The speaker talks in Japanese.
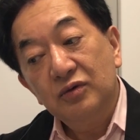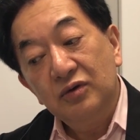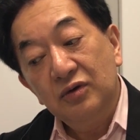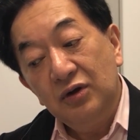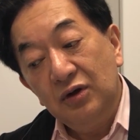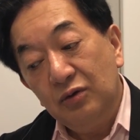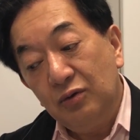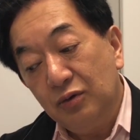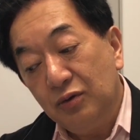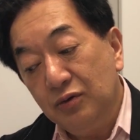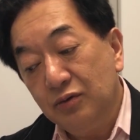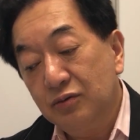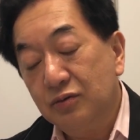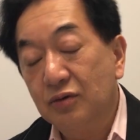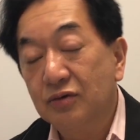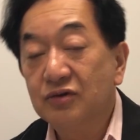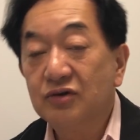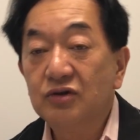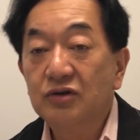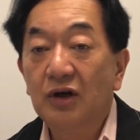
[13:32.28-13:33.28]
日本
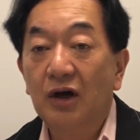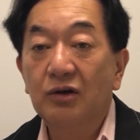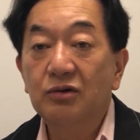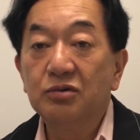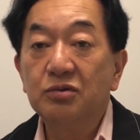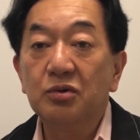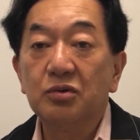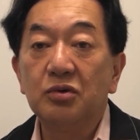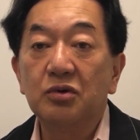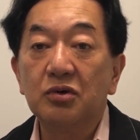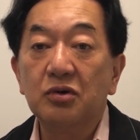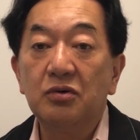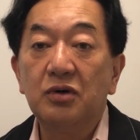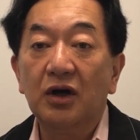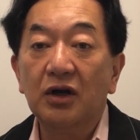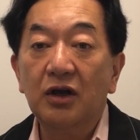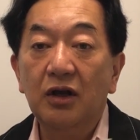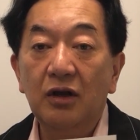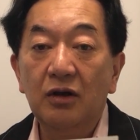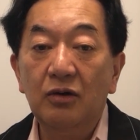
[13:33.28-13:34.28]
と違うところ
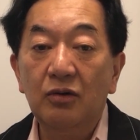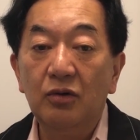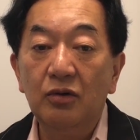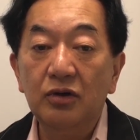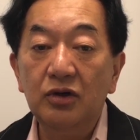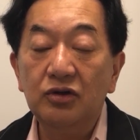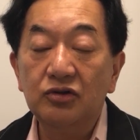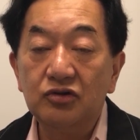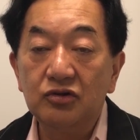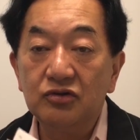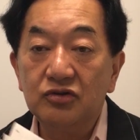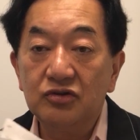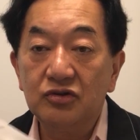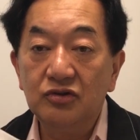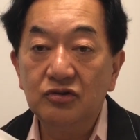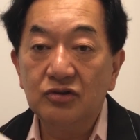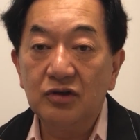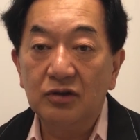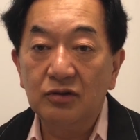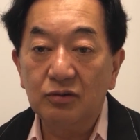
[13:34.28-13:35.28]
は元老院出
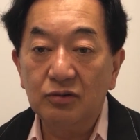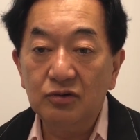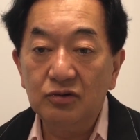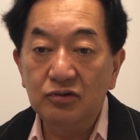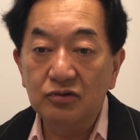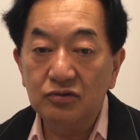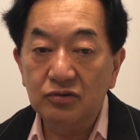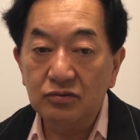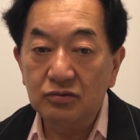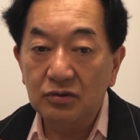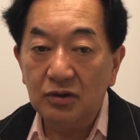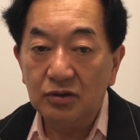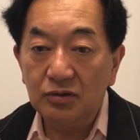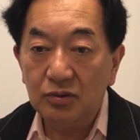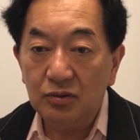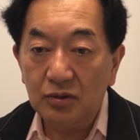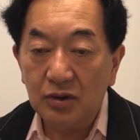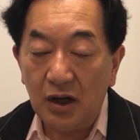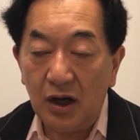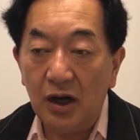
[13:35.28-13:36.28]
身者の優秀な
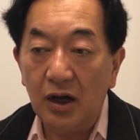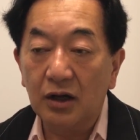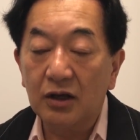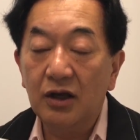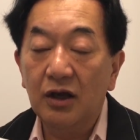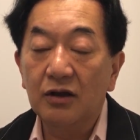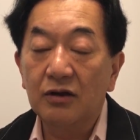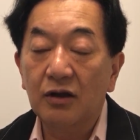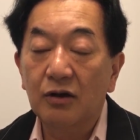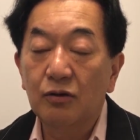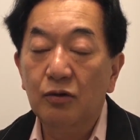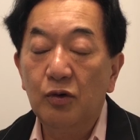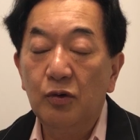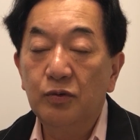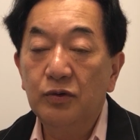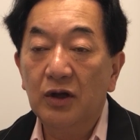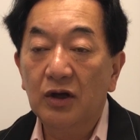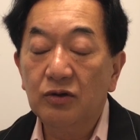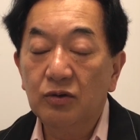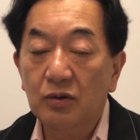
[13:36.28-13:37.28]
人が経験豊
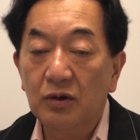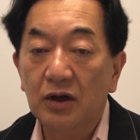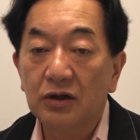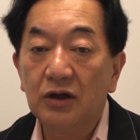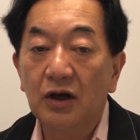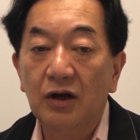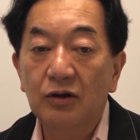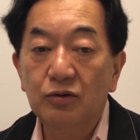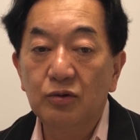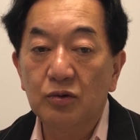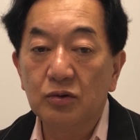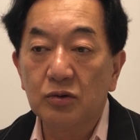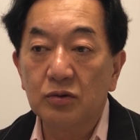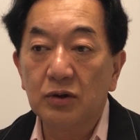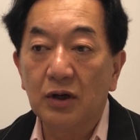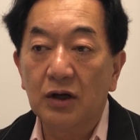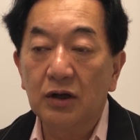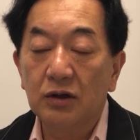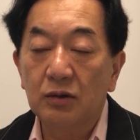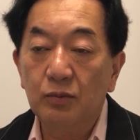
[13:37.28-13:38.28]
富な人が大統領
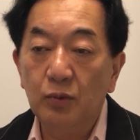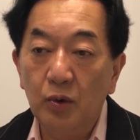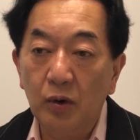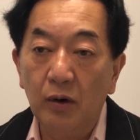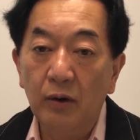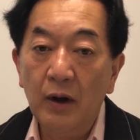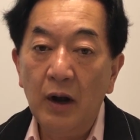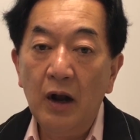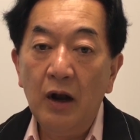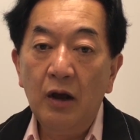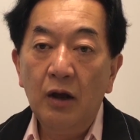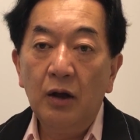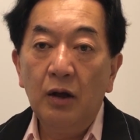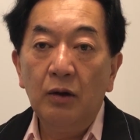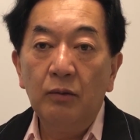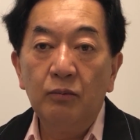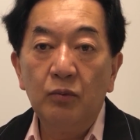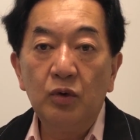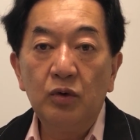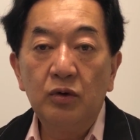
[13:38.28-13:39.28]
だけども
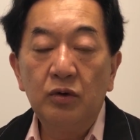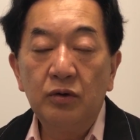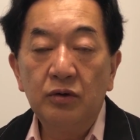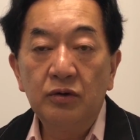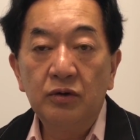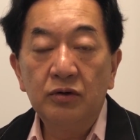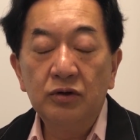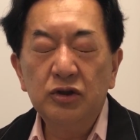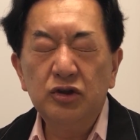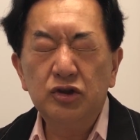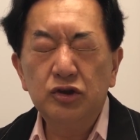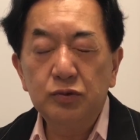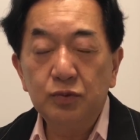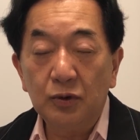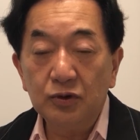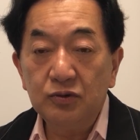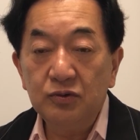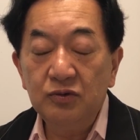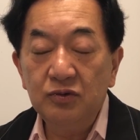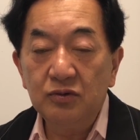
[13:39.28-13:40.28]
もう五つ
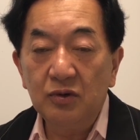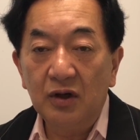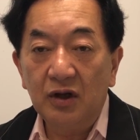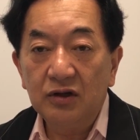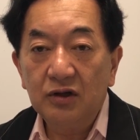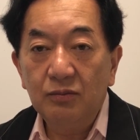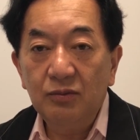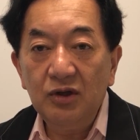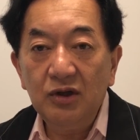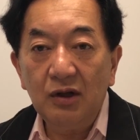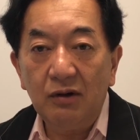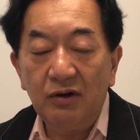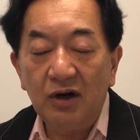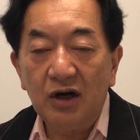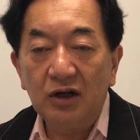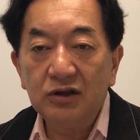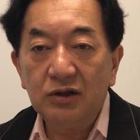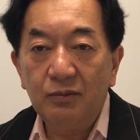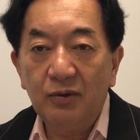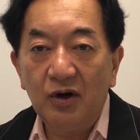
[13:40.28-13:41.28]
星運動なんてみんな
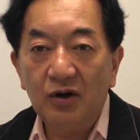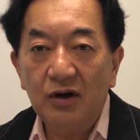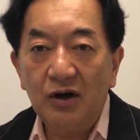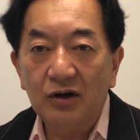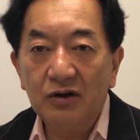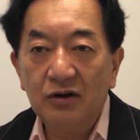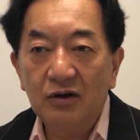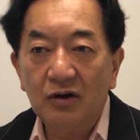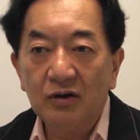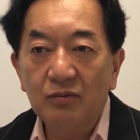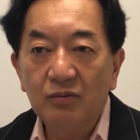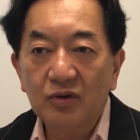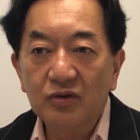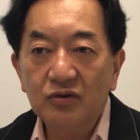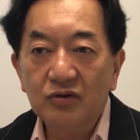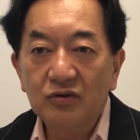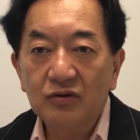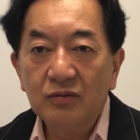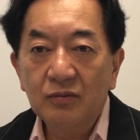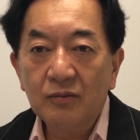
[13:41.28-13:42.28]
若手ばっかりであります